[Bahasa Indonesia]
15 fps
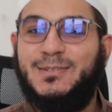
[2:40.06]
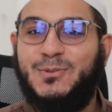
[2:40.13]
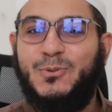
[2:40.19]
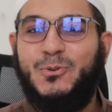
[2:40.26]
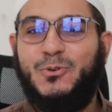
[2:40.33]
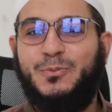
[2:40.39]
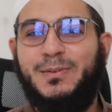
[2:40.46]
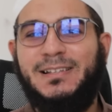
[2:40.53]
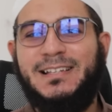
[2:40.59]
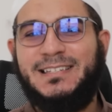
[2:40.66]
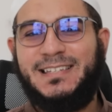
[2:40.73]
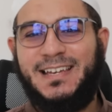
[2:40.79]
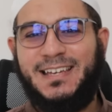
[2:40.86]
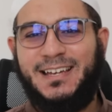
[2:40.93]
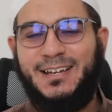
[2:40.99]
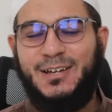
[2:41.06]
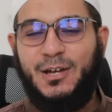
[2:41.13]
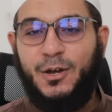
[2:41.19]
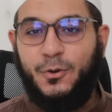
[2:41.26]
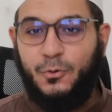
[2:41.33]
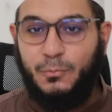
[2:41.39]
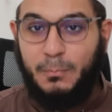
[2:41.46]
seluruh badan saya.
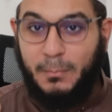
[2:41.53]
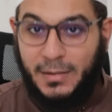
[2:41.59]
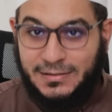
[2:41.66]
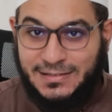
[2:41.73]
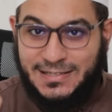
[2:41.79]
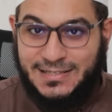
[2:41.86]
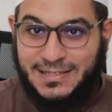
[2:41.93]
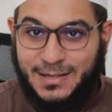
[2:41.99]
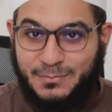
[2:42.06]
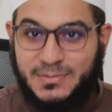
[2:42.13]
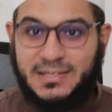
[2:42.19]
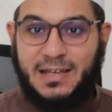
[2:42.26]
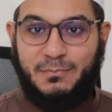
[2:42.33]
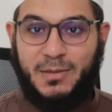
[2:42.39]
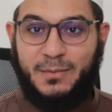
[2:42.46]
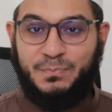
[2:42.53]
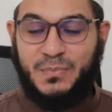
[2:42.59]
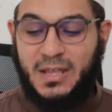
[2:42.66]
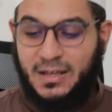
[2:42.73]
Umat Islam sama.